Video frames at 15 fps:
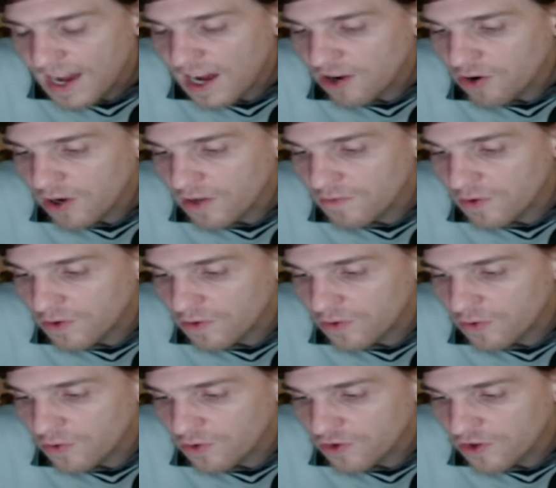accroître votre
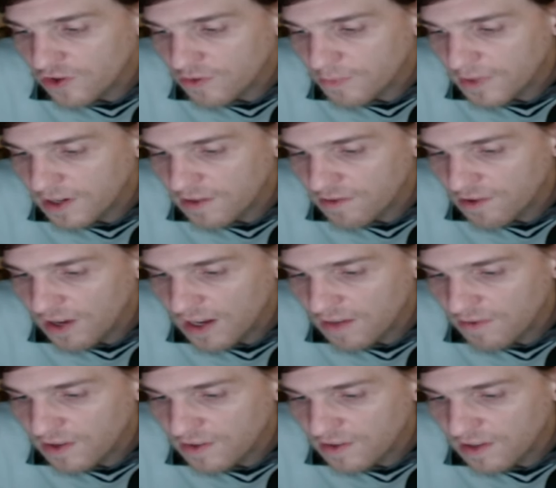conscience spirituelle
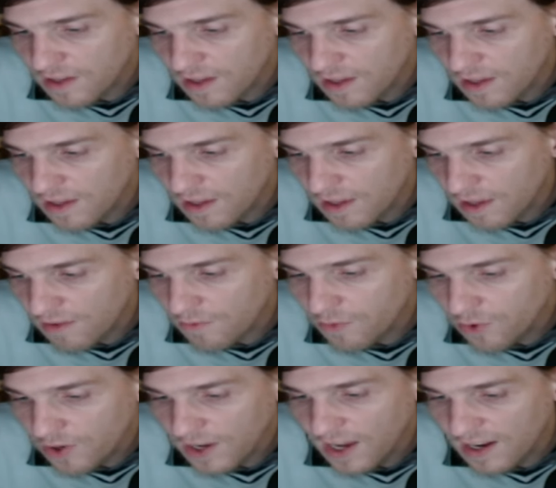et
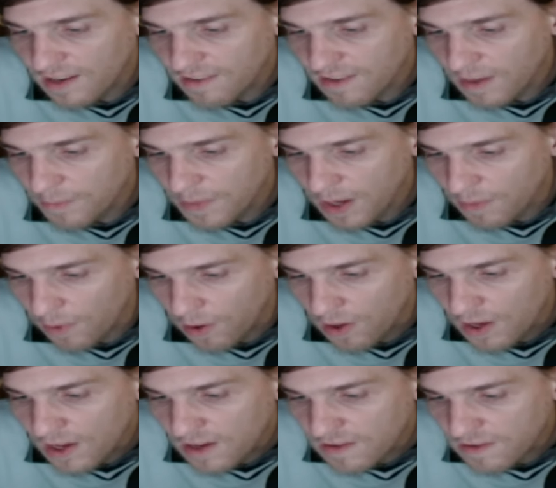vous réaliser pleinement.
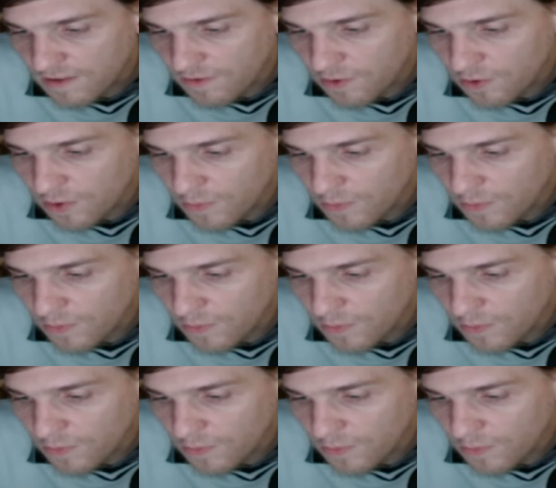Si vous